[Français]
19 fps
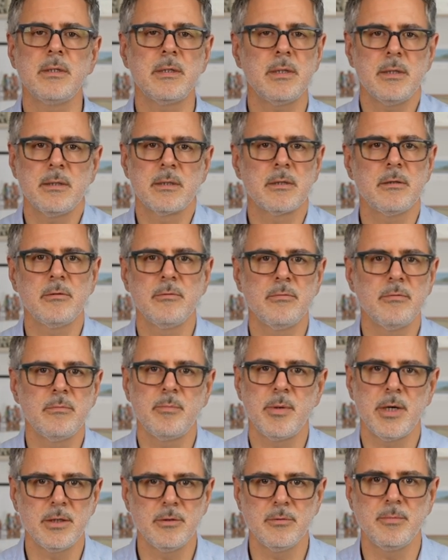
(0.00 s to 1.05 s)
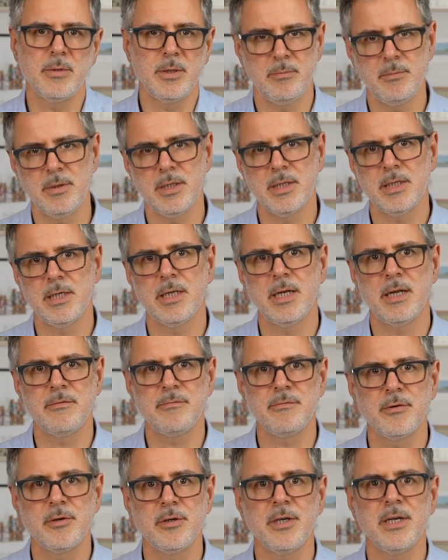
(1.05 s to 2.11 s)
c'est sans doute pas d'optimiser la
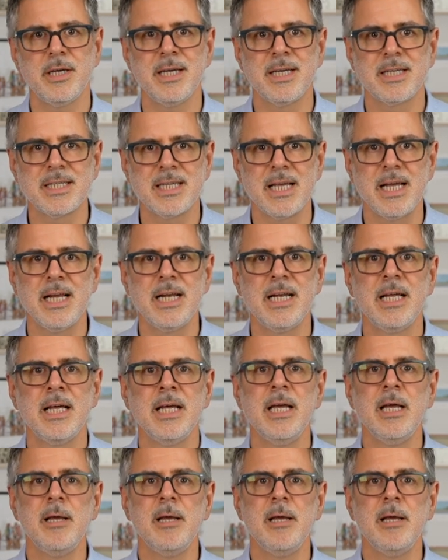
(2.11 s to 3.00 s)
feuille Excel,